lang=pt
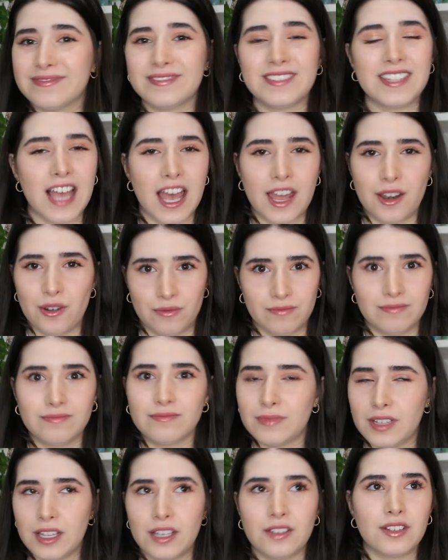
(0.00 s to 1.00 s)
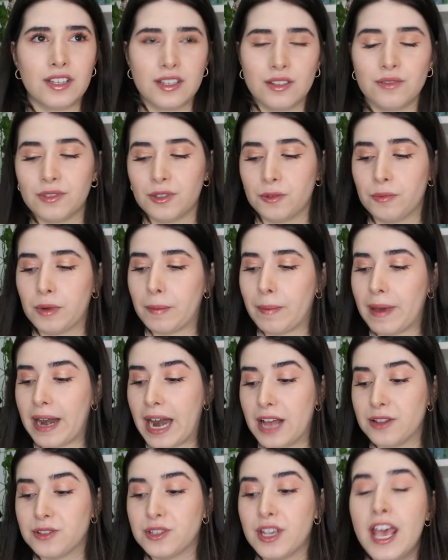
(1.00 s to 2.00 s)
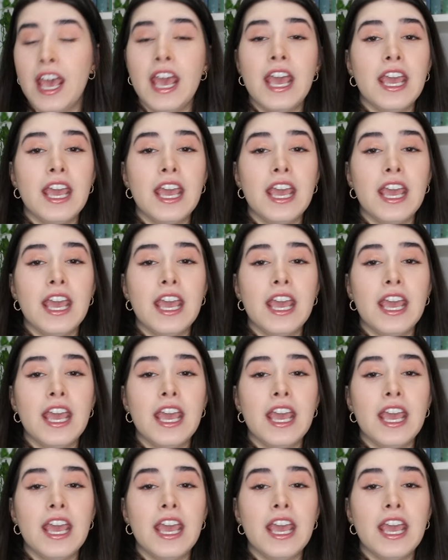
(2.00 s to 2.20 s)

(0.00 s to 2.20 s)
sério, vocês não estão preparados.